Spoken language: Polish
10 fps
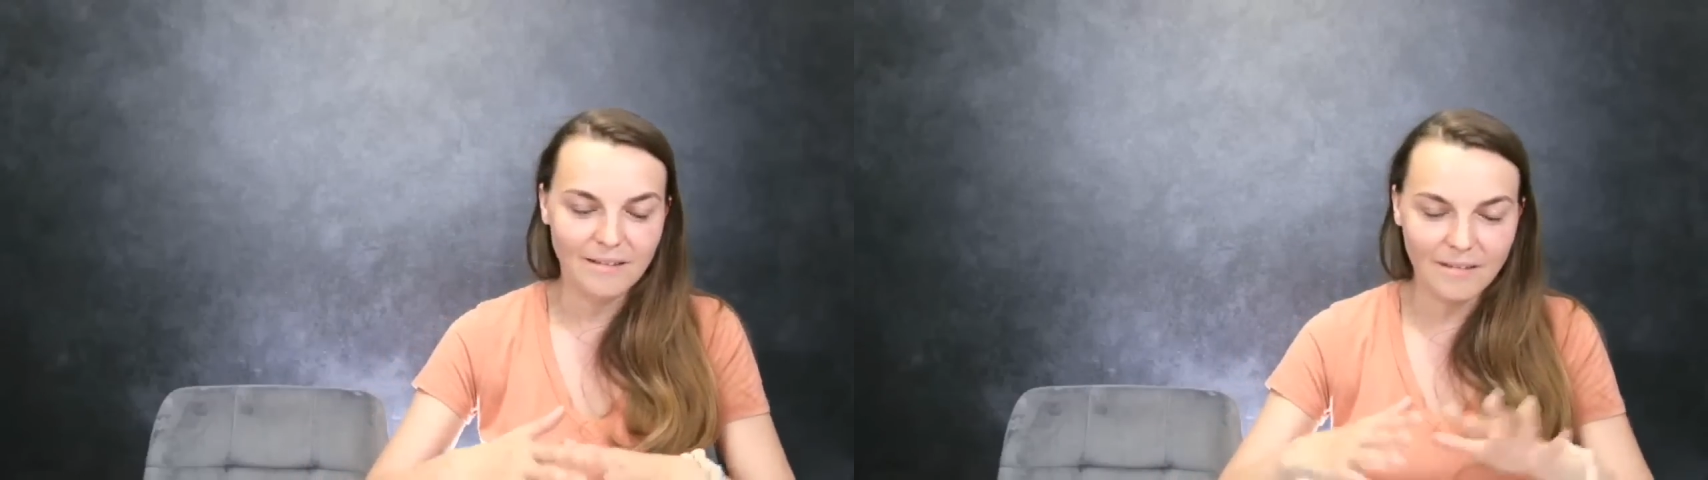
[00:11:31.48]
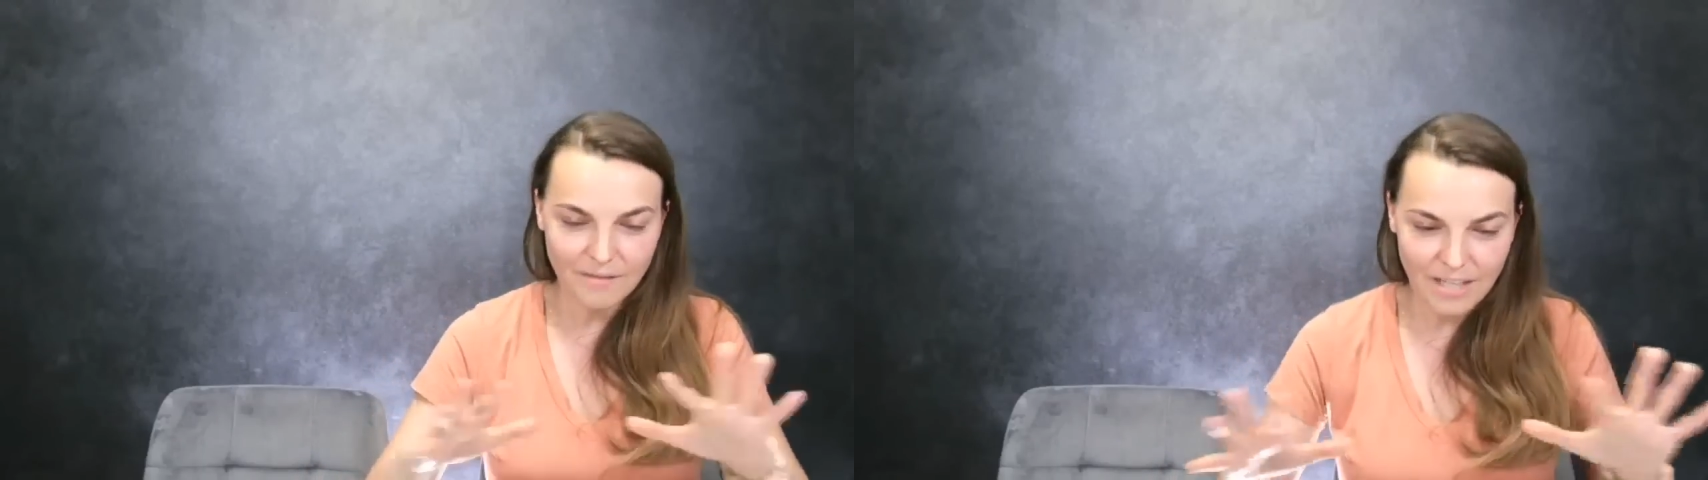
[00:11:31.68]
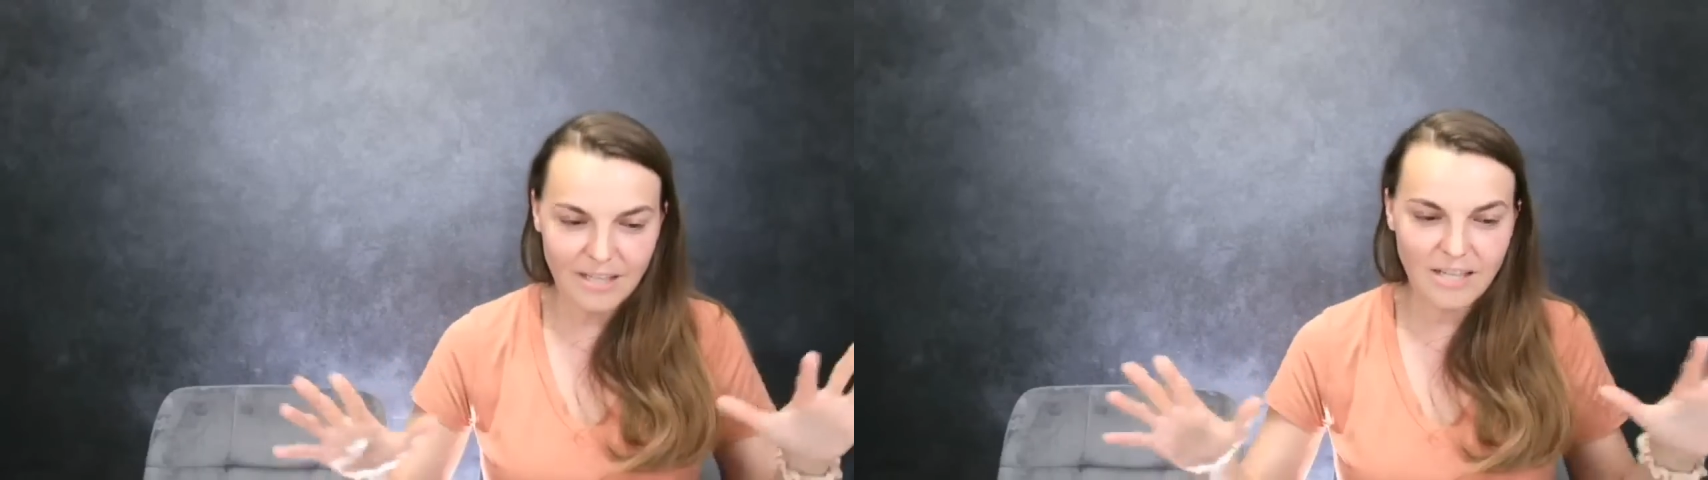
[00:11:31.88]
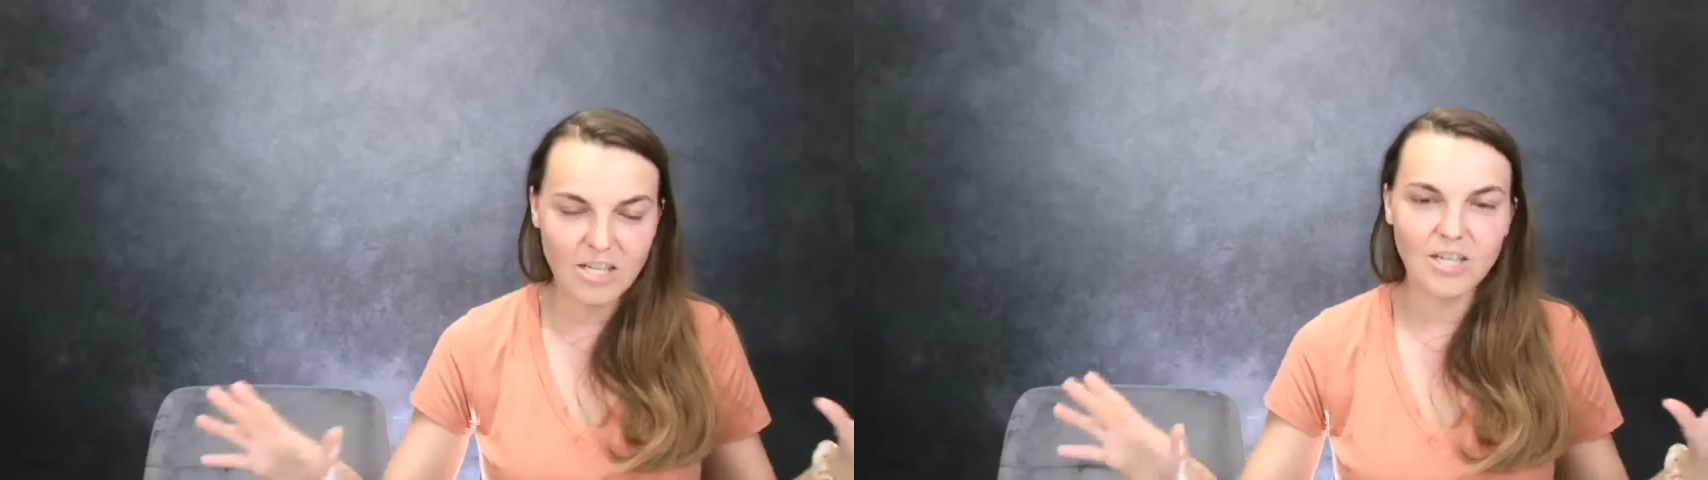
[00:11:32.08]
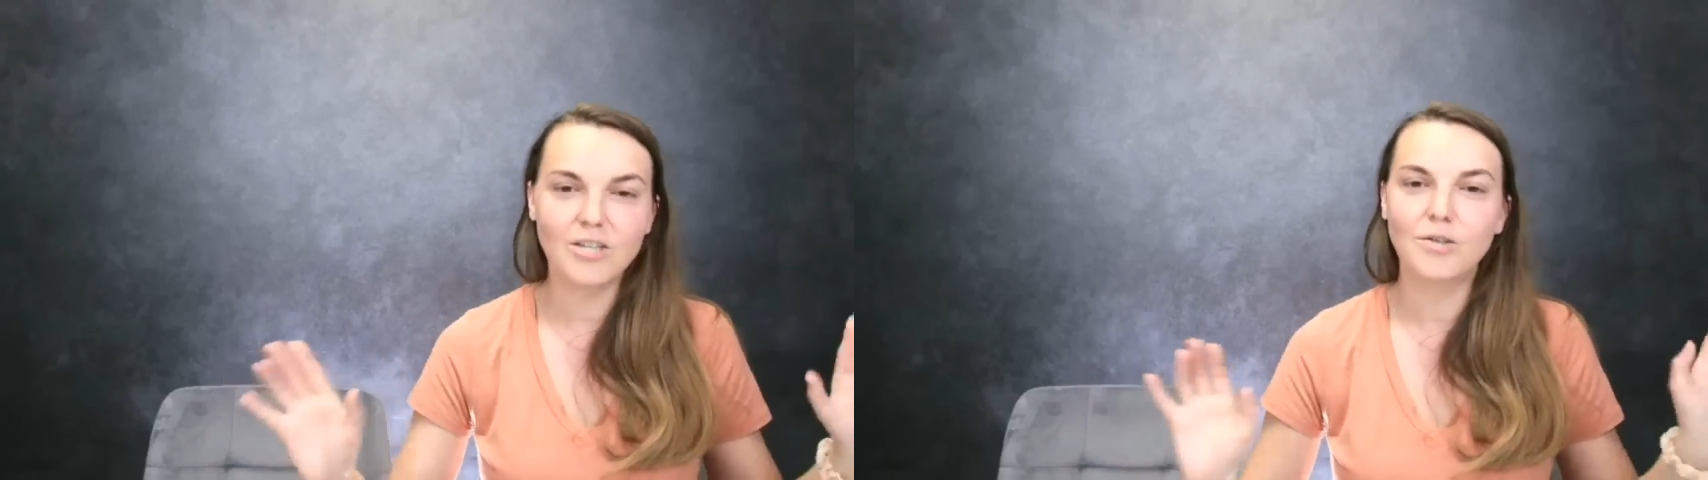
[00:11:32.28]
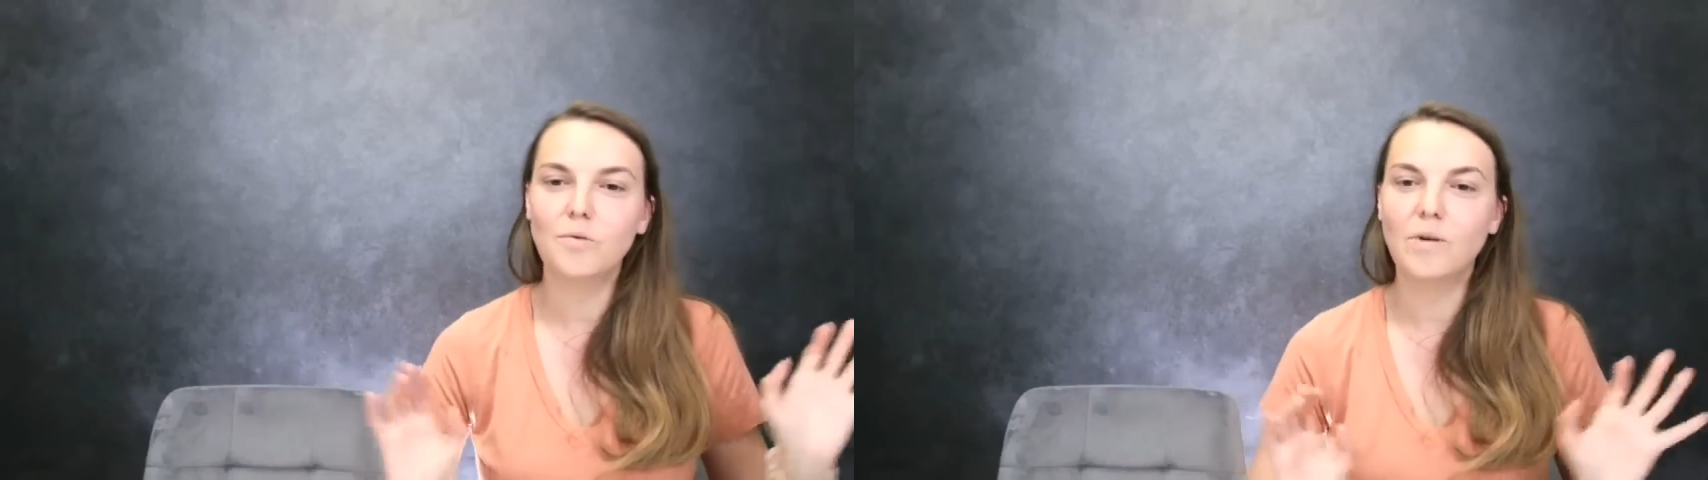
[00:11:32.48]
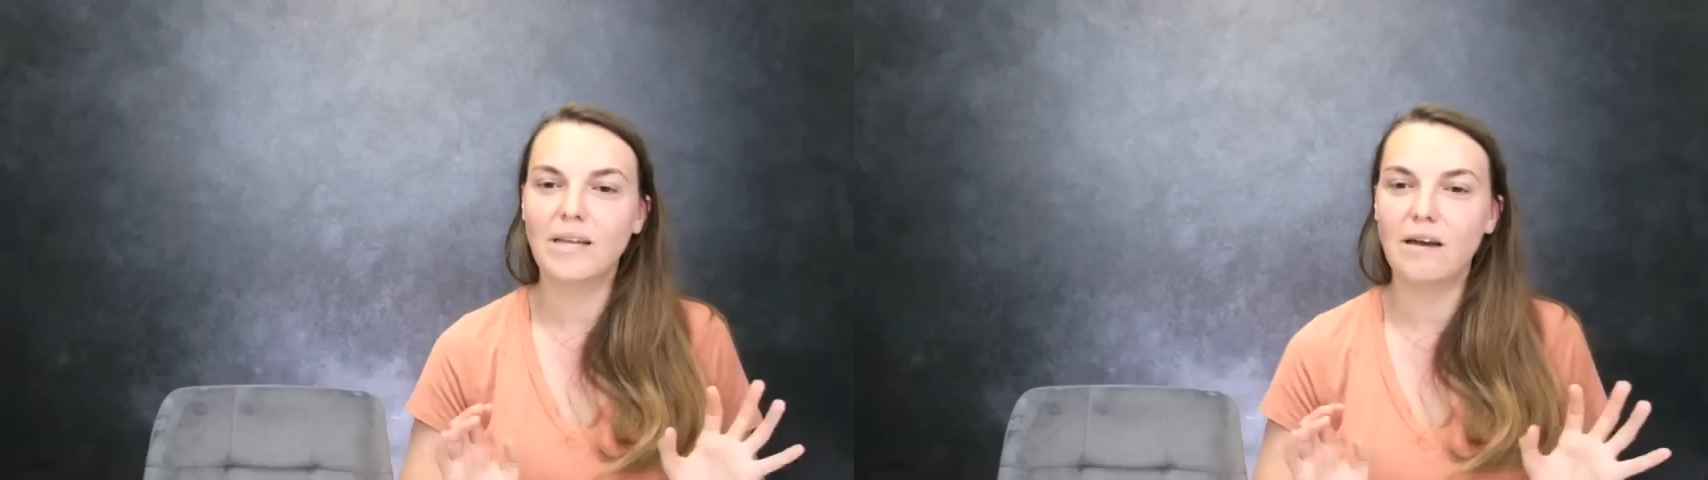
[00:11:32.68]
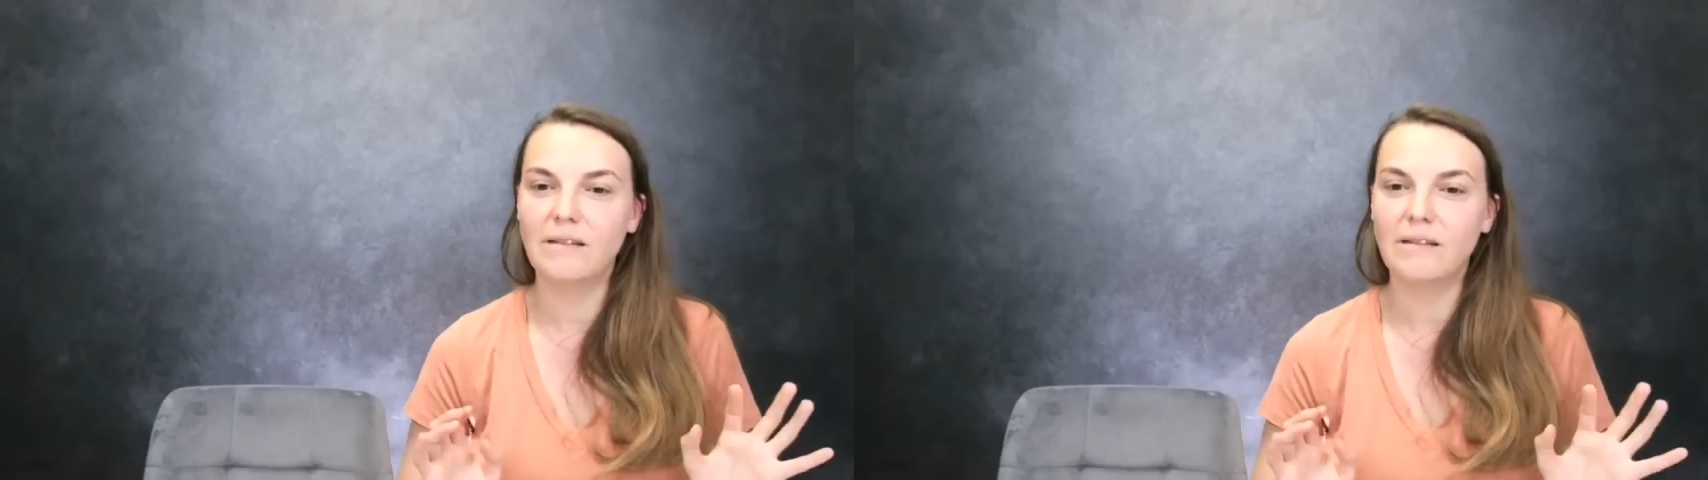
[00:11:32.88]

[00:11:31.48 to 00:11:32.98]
wtedy te rzeczy się układają